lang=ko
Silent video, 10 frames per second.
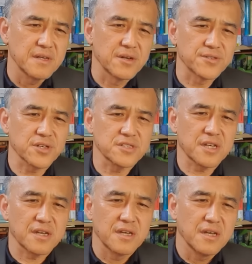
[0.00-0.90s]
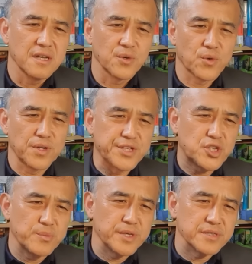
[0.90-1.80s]
여기서 이제 요걸
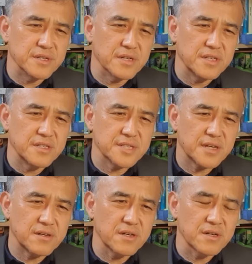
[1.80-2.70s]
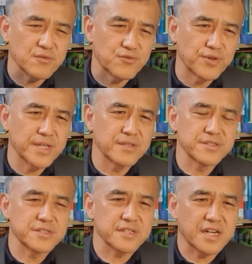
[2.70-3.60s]
이철민 기자가 이 책을
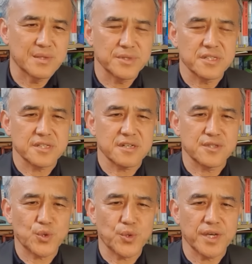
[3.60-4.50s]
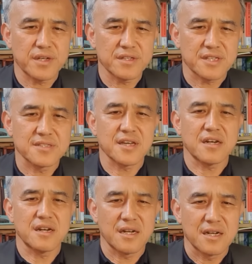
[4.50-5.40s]
구했는지 아니면 이 책을 소개하는
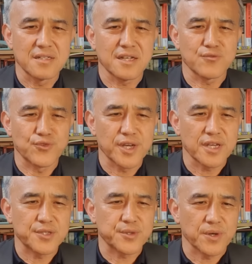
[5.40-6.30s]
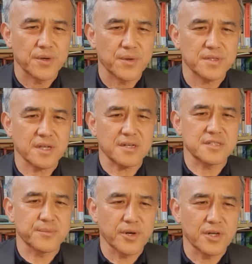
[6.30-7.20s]
기사를 일단 구했겠죠. 그걸 딱
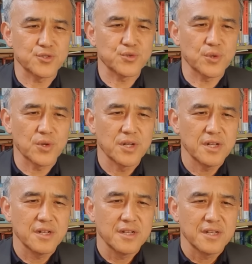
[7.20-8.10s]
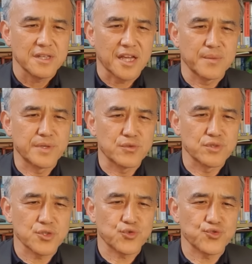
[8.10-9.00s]
집어가지고
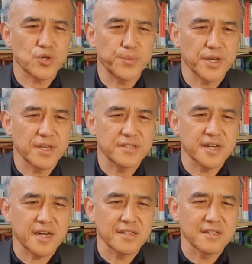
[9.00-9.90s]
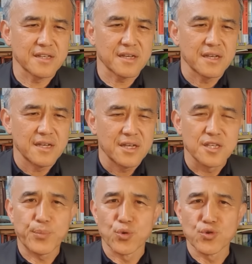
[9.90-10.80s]
대한민국에 수천 명의 기자가 있는데
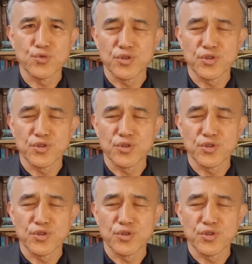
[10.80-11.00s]
이 보는